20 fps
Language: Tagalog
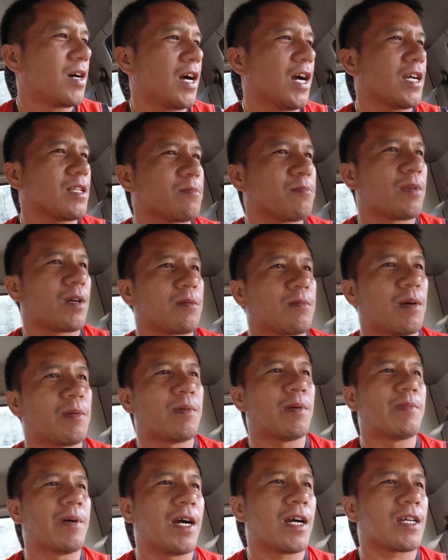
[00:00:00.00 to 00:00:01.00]
At
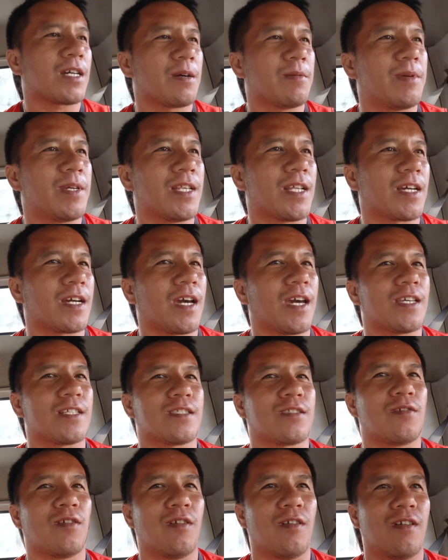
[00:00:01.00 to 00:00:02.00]
magbababa kami ng
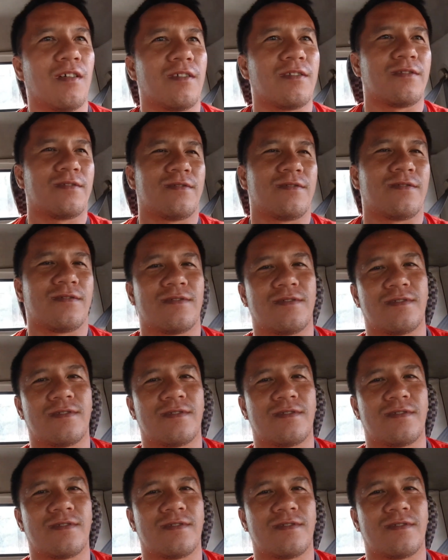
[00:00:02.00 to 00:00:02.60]
ice doon.